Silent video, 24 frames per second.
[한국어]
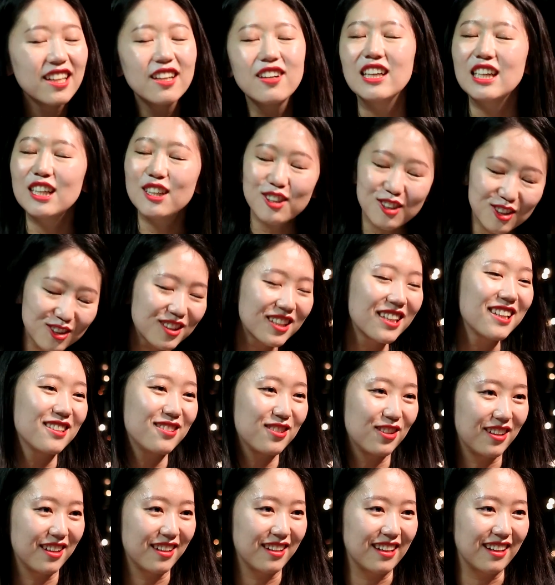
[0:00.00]
이거
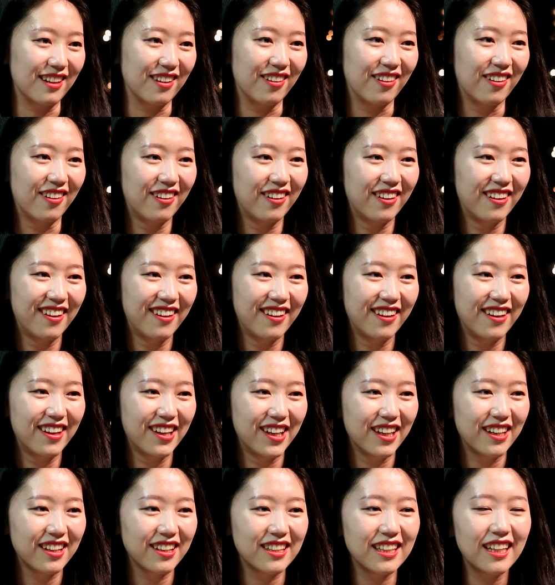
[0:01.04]
익숙해져야 돼요.
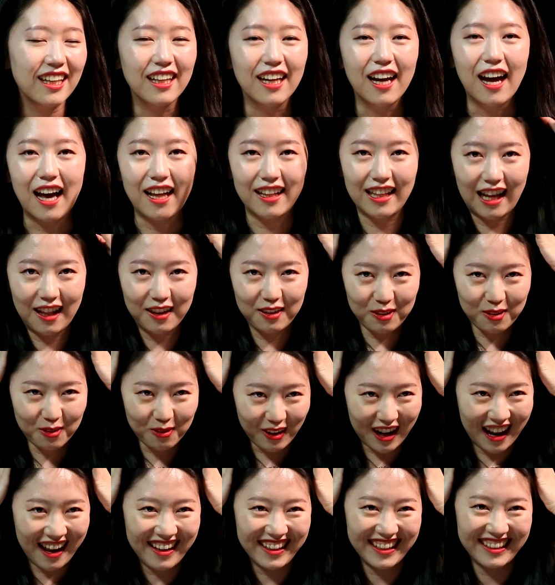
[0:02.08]
그냥 아 난
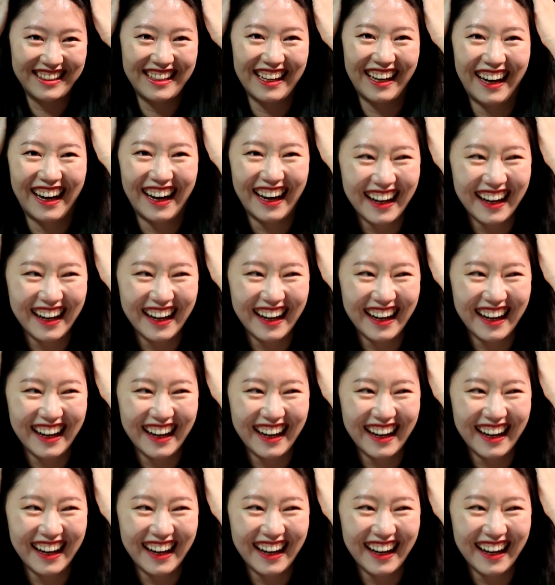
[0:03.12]
또라이다.